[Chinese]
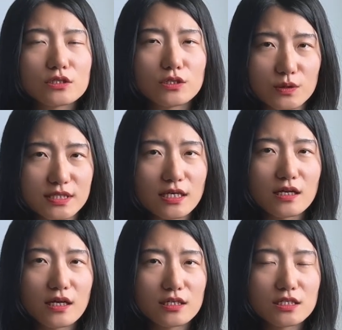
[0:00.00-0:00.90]
有些
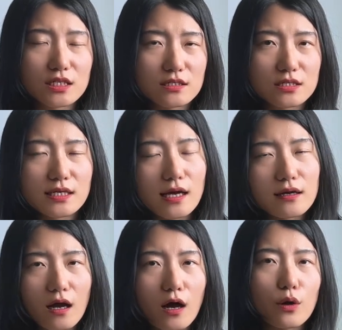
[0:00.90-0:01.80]
人甚至在
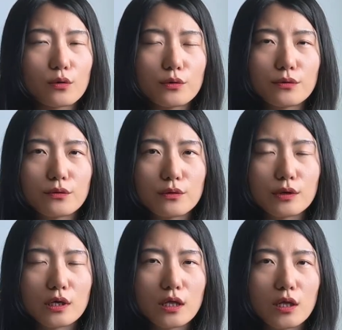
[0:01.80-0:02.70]
考
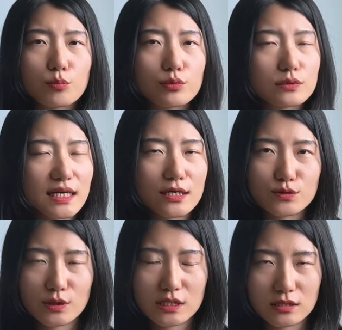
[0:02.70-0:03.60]
虑。不再
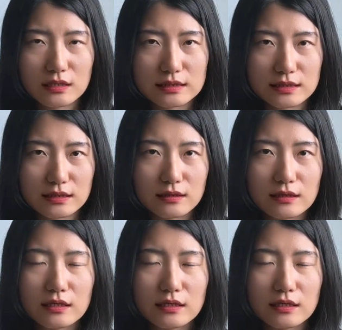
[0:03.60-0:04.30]
做设计，